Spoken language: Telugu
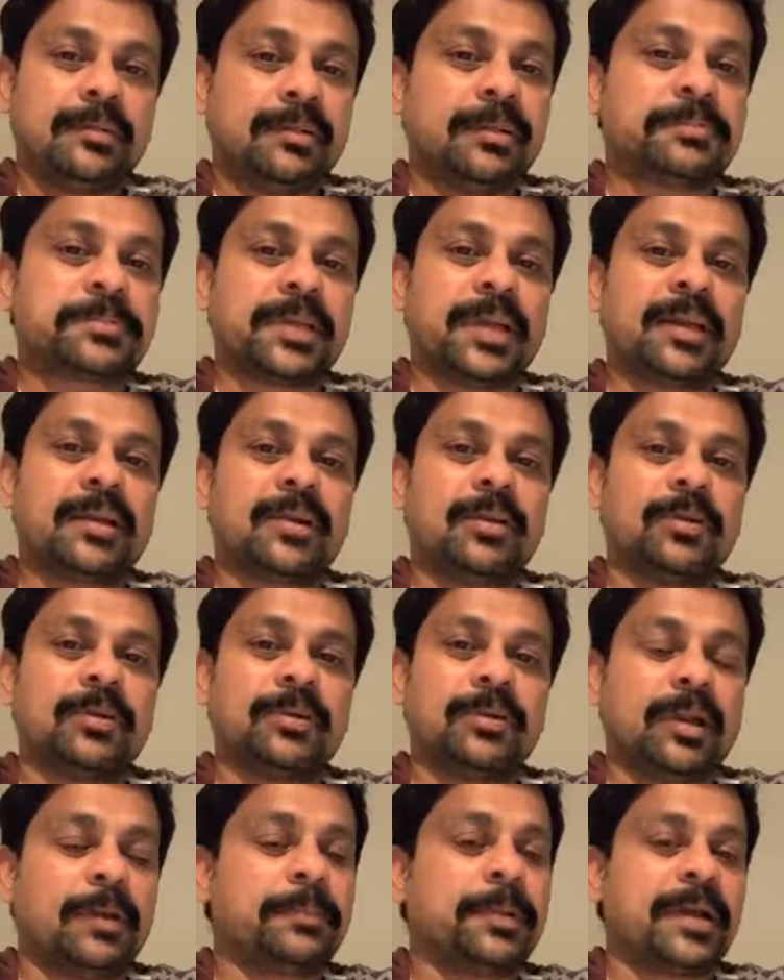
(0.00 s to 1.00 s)
వెబ్సైట్లు
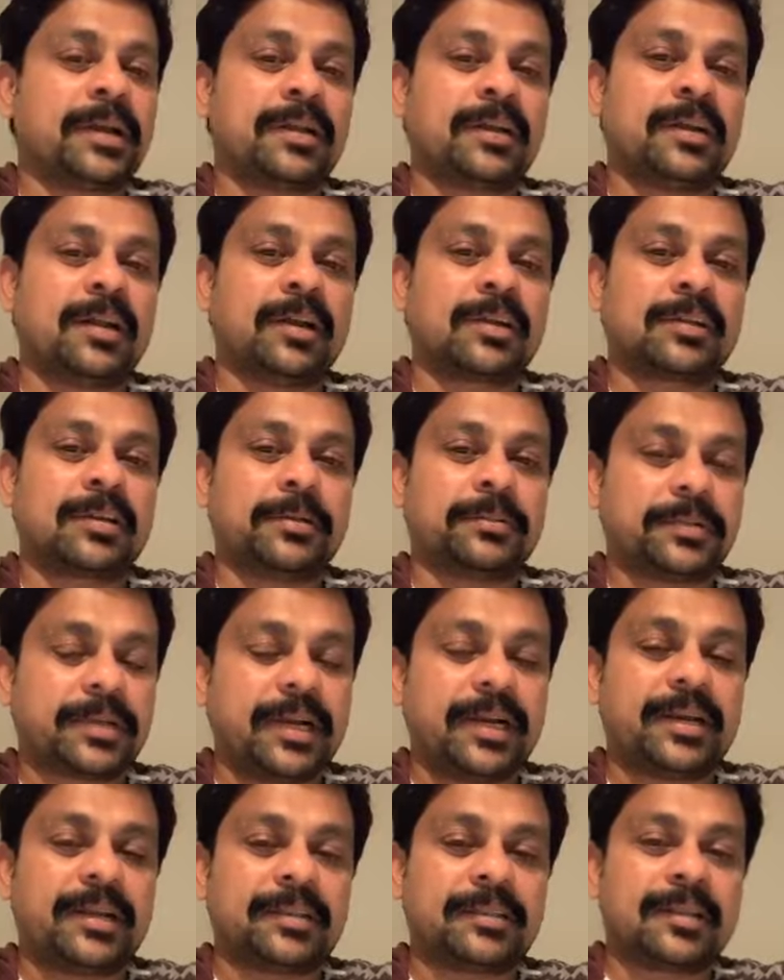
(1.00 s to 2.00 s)
లపాకి డాట్ కామ్
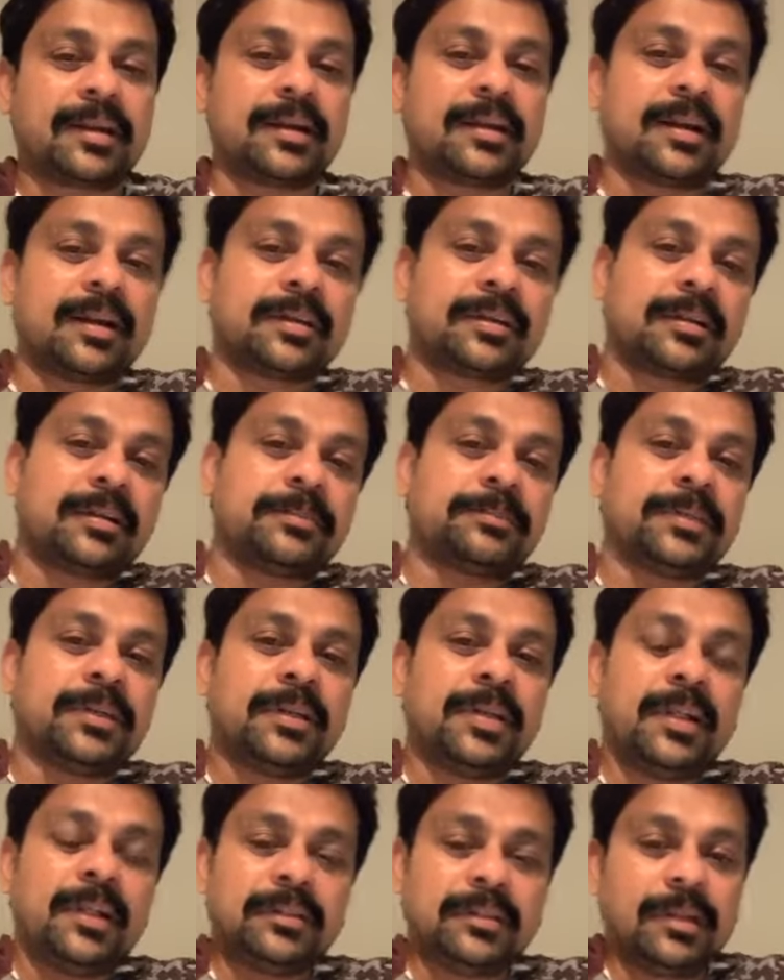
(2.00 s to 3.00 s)
గ్రేట్ ఇంద్రా డాట్ కామ్
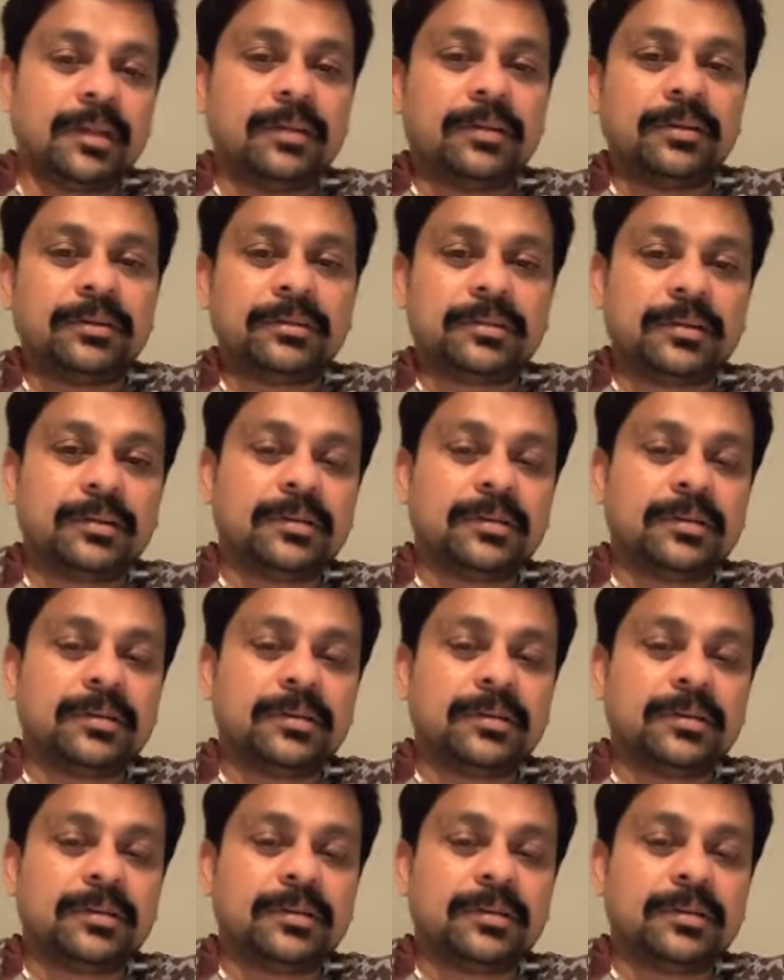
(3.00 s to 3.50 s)
తెలుగు